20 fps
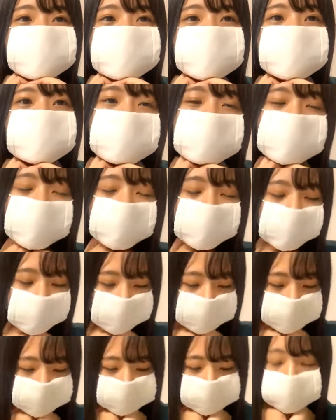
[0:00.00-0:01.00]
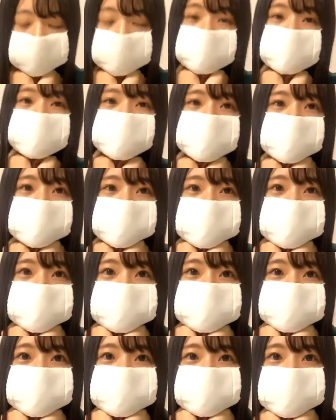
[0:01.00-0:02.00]
親がお母さんが
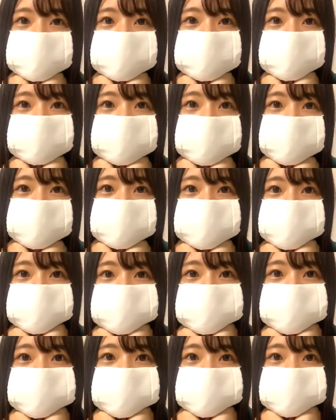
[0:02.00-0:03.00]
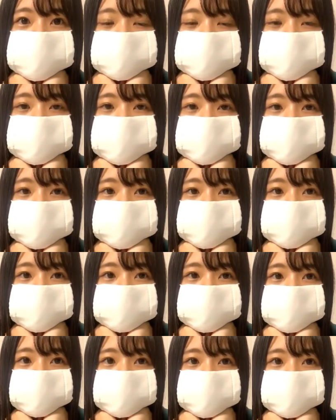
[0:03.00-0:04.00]
朝ドラを毎日
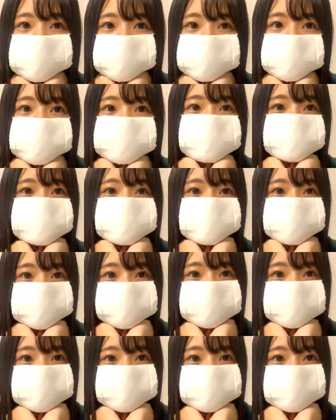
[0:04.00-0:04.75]
見てるの